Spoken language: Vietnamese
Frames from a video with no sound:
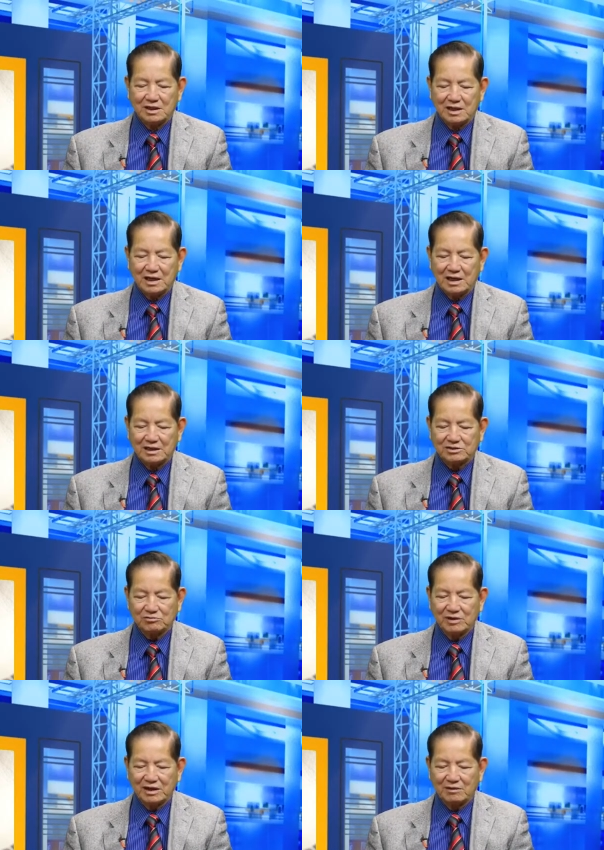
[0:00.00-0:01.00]
à,
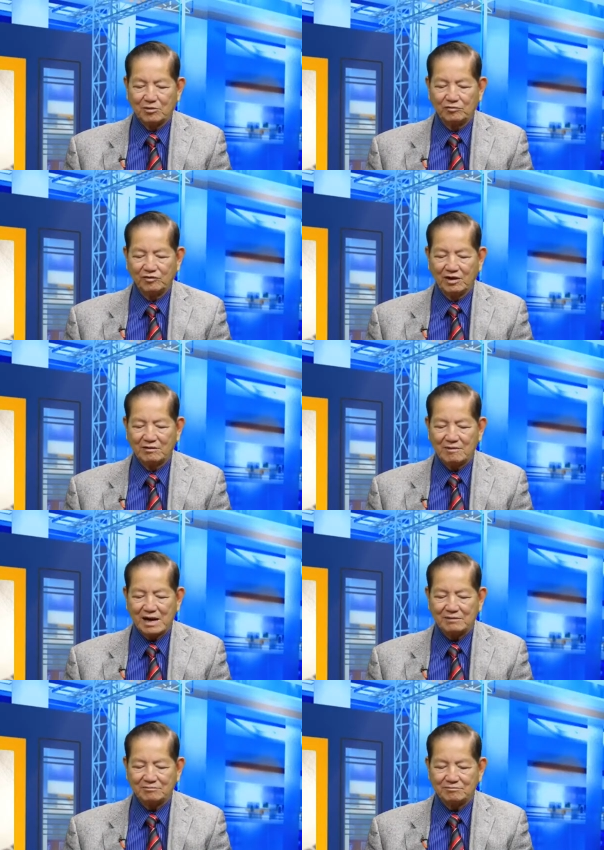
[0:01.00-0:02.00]
chúng mình là
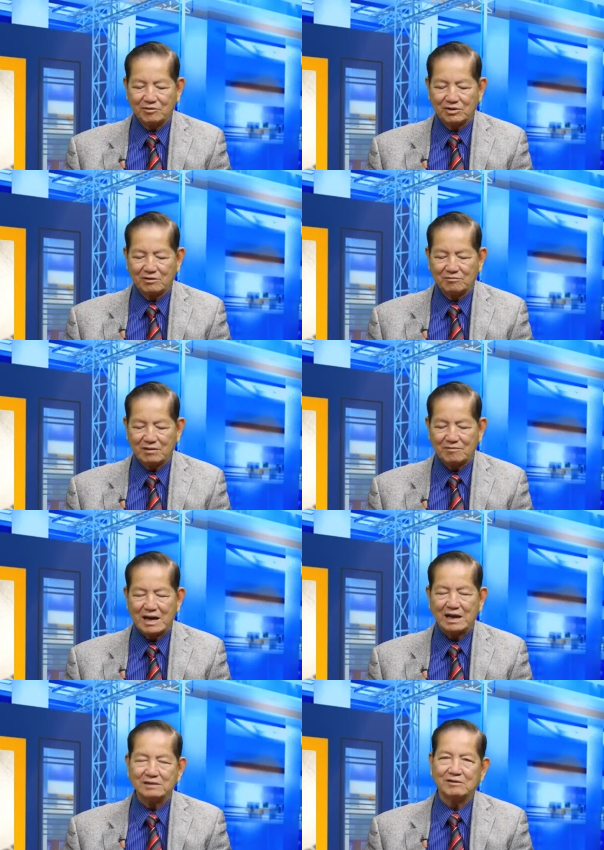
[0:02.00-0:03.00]
4,3 4 đồng
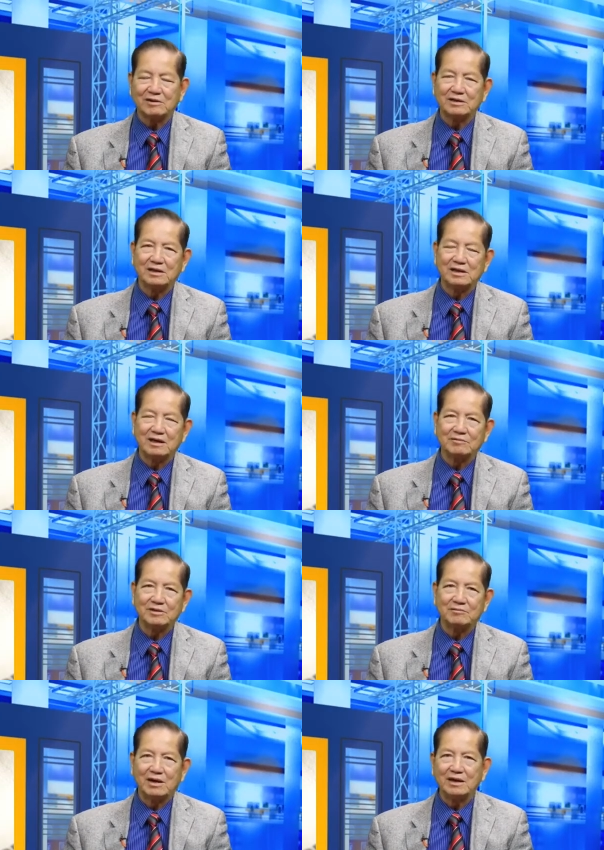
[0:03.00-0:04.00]
33 nhưng mà có nơi là
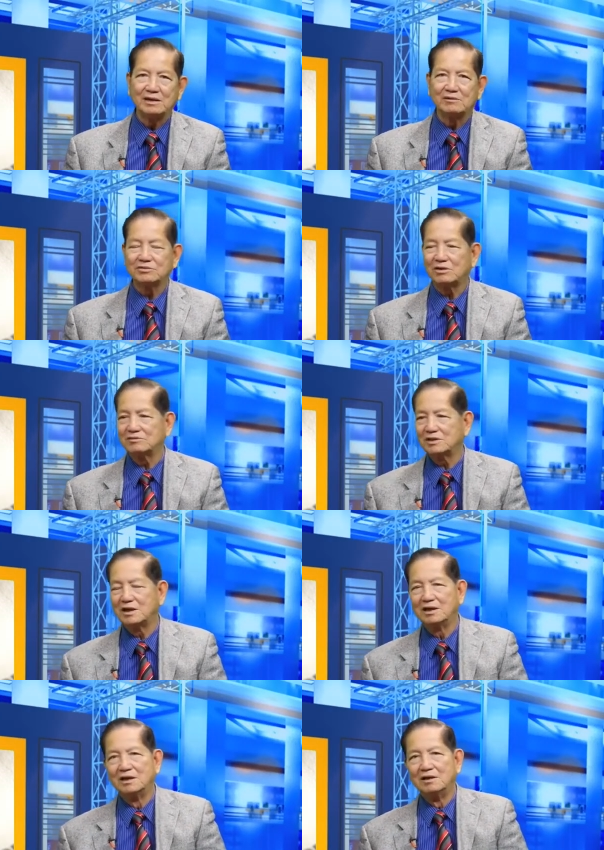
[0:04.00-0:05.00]
trăm mấy thì chúng tôi cũng
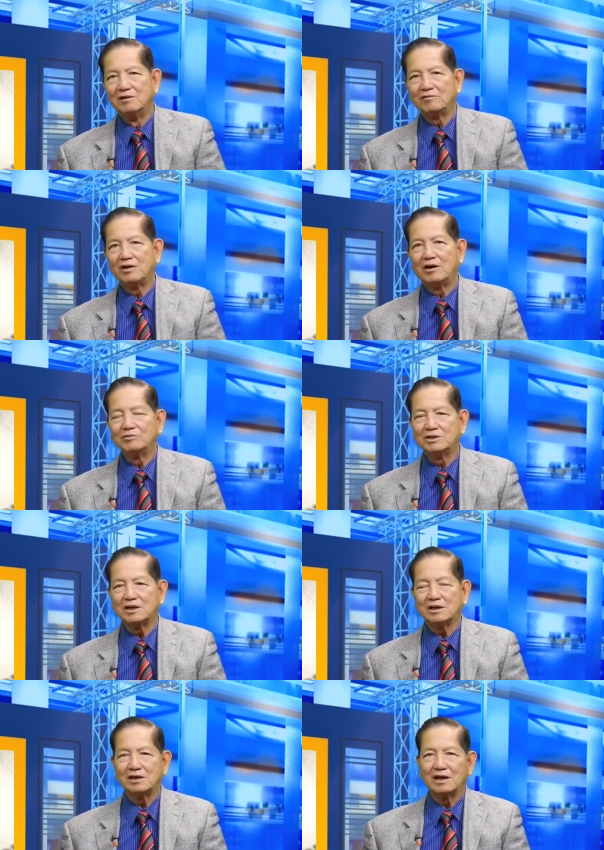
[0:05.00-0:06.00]
thưa quý vị hôm
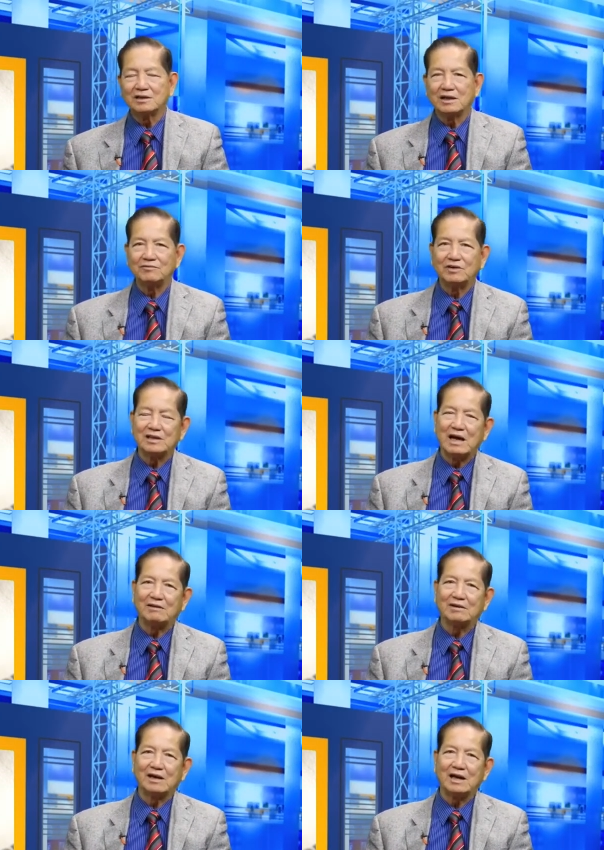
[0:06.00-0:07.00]
trước nói chuyện Phương
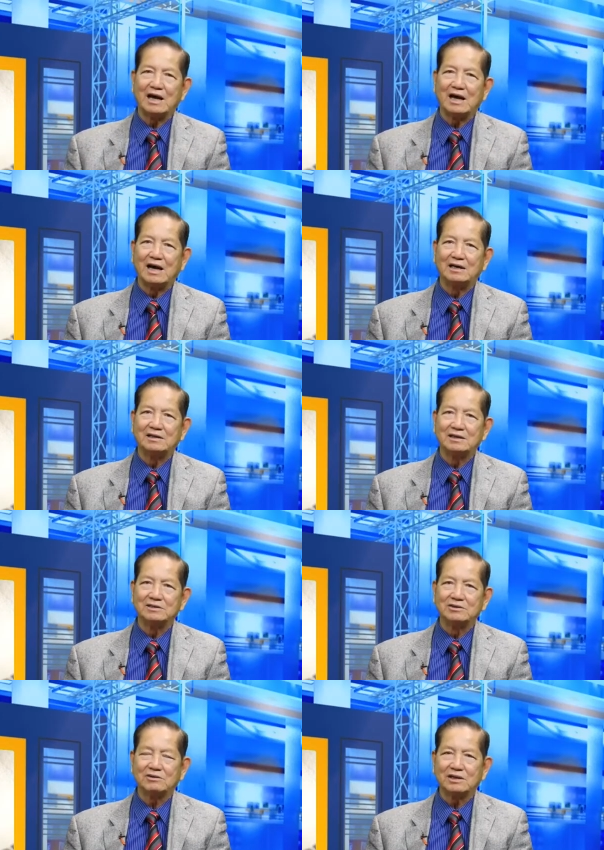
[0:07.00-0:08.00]
Thảo đó là ở
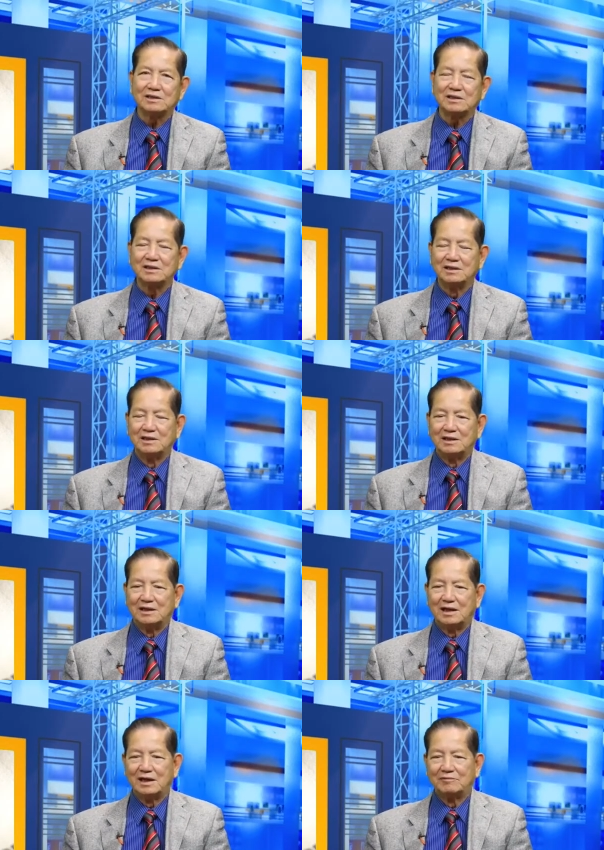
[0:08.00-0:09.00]
Euclid
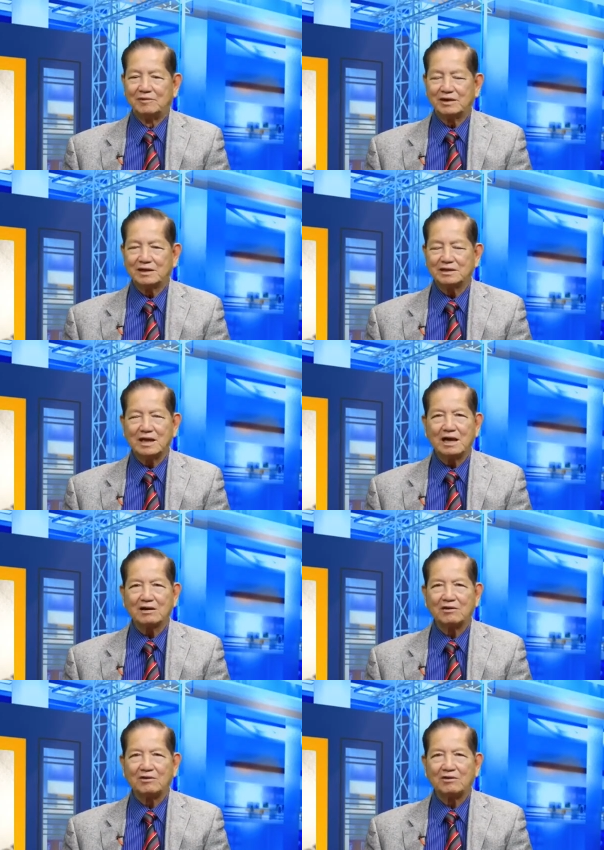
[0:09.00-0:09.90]
à, mấy cái xã